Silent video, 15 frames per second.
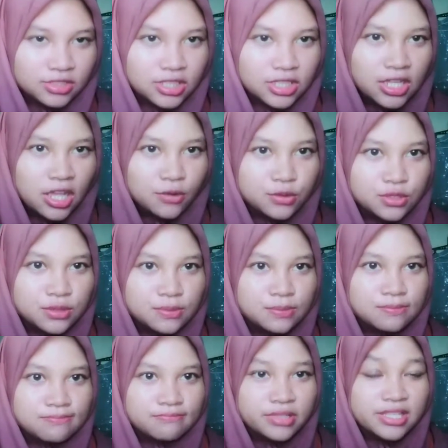ini harus
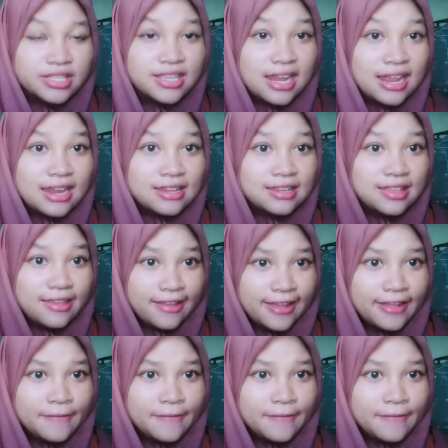dijalani ya.